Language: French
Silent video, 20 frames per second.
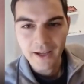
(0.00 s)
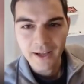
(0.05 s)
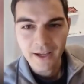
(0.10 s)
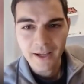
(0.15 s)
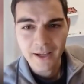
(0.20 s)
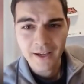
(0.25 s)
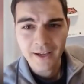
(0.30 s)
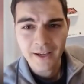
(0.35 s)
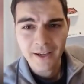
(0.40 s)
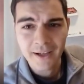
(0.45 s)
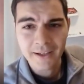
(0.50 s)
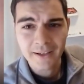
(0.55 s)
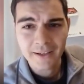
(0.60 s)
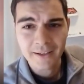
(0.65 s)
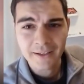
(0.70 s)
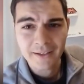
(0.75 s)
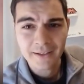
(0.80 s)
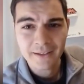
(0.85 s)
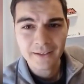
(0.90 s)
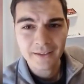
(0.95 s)
Euh,
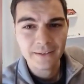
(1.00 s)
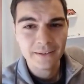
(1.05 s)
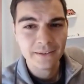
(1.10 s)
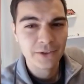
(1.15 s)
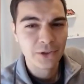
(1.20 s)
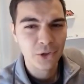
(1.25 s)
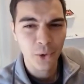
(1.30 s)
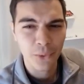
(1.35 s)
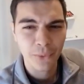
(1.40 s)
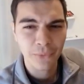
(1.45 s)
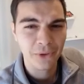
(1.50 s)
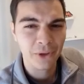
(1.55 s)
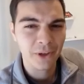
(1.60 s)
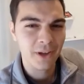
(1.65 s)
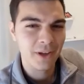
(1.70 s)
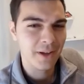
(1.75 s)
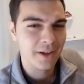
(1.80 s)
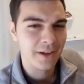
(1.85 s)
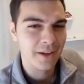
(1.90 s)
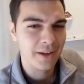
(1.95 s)
sauf
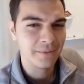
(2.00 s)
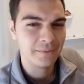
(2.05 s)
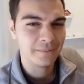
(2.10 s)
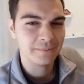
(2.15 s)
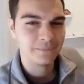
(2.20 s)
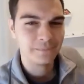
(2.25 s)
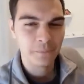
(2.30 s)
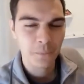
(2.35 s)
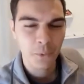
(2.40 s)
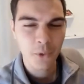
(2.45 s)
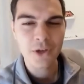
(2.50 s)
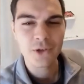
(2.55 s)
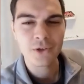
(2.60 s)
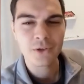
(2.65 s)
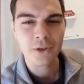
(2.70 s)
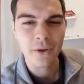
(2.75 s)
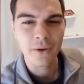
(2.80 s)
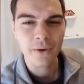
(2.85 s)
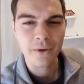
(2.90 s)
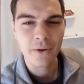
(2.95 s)
que moi,
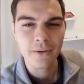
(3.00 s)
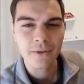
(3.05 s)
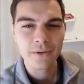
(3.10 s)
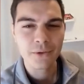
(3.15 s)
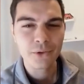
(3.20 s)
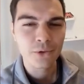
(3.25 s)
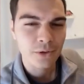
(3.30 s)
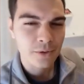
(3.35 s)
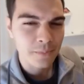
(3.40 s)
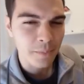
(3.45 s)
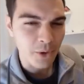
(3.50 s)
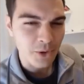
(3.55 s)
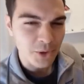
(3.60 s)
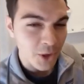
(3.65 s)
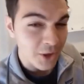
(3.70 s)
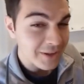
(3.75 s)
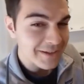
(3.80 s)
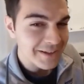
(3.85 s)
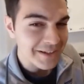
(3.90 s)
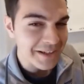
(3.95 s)
je suis
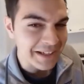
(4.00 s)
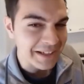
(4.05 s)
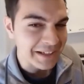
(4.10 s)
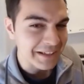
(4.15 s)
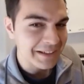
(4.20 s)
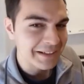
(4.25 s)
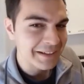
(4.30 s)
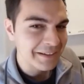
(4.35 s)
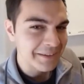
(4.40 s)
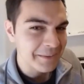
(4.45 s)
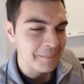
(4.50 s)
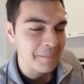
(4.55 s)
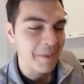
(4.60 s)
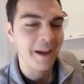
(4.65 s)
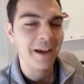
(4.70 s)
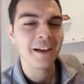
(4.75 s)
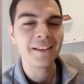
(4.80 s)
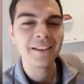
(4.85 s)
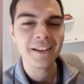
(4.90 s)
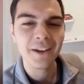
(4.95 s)
sponsorisé
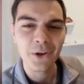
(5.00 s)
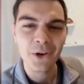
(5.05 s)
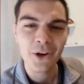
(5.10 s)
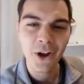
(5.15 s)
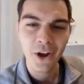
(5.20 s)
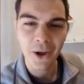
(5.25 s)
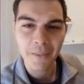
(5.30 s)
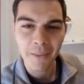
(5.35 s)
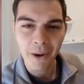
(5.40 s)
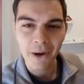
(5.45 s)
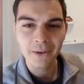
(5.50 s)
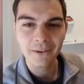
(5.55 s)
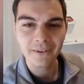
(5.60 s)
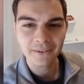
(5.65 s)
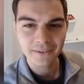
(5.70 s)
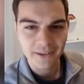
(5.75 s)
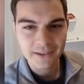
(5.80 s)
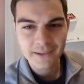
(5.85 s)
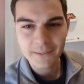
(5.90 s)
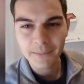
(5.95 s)
par déroule le
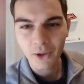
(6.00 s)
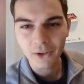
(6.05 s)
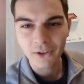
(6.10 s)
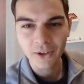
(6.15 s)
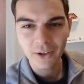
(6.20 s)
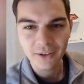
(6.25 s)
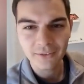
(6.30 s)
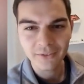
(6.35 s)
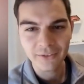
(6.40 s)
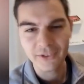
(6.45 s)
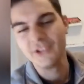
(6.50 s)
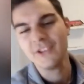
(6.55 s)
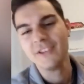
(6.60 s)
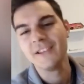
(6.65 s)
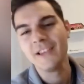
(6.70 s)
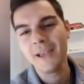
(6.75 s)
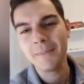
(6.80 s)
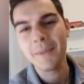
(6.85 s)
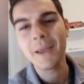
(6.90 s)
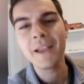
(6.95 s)
rebord de Tim Horton. Fait que j'ai
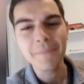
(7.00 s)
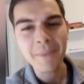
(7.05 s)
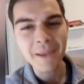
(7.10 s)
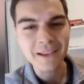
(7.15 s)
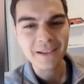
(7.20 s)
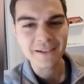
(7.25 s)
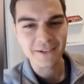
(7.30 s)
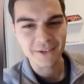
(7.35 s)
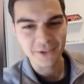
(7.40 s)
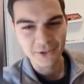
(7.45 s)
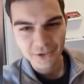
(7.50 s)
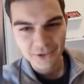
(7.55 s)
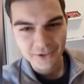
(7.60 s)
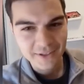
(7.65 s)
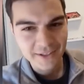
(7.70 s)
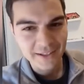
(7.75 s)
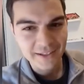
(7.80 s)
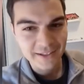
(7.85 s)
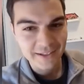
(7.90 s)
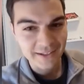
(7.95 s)
dit, hey man, man, ce que tu
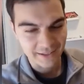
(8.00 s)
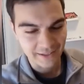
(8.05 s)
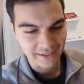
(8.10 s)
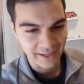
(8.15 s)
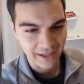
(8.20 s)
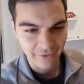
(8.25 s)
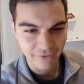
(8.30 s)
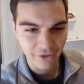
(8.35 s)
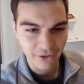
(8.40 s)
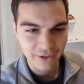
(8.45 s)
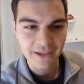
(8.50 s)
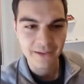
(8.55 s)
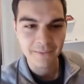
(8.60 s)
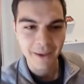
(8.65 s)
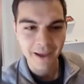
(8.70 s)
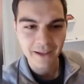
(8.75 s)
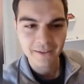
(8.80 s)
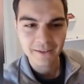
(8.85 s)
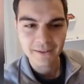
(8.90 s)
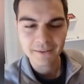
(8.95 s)
dis, c'est de la fucking
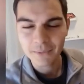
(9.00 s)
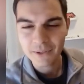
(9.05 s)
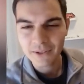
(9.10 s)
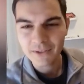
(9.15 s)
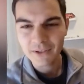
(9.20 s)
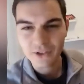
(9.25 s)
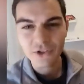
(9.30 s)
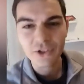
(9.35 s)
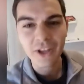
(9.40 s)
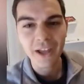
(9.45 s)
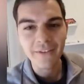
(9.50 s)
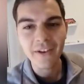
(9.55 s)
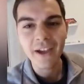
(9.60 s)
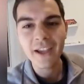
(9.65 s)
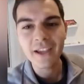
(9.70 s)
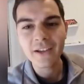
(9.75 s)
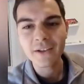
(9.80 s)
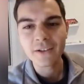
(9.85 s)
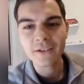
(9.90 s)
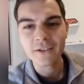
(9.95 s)
map. Parce que je
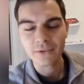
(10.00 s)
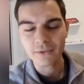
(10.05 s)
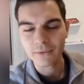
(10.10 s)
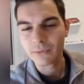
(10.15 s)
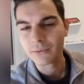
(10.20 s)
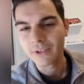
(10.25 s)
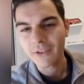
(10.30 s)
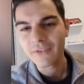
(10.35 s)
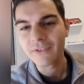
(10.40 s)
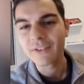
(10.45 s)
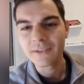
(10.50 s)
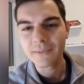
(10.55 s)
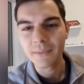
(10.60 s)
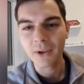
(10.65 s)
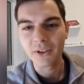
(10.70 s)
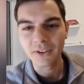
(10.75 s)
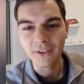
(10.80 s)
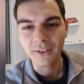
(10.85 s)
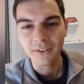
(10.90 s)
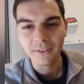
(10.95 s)
travaille au café
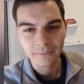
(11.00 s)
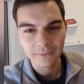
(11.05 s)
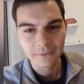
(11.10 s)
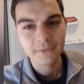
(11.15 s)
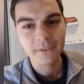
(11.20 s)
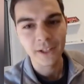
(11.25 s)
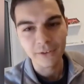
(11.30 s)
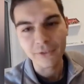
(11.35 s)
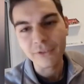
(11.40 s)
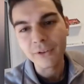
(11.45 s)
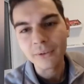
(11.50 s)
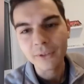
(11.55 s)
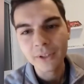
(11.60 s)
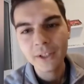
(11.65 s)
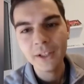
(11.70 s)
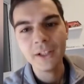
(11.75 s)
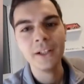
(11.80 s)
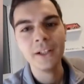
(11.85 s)
Tim Horton, dans le fond.